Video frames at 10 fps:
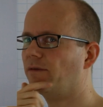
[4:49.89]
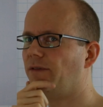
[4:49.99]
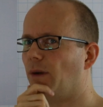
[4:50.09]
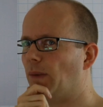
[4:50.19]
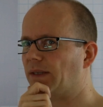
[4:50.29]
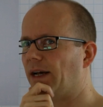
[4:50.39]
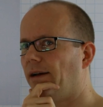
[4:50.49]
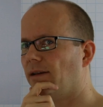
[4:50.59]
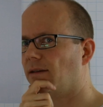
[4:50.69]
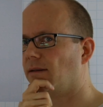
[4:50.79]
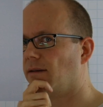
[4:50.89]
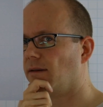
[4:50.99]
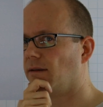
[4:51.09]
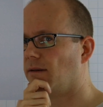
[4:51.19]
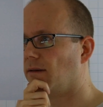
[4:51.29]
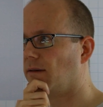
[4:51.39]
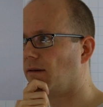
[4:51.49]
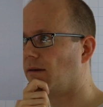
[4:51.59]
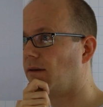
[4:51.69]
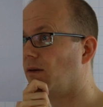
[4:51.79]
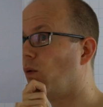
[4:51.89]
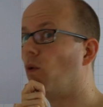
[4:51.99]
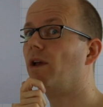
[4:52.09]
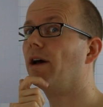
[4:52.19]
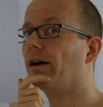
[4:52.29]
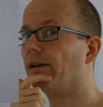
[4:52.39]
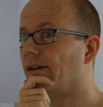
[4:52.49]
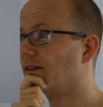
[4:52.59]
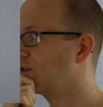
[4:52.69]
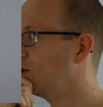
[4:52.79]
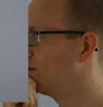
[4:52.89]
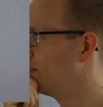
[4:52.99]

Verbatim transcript: 4 bis 8? Oh ja, das können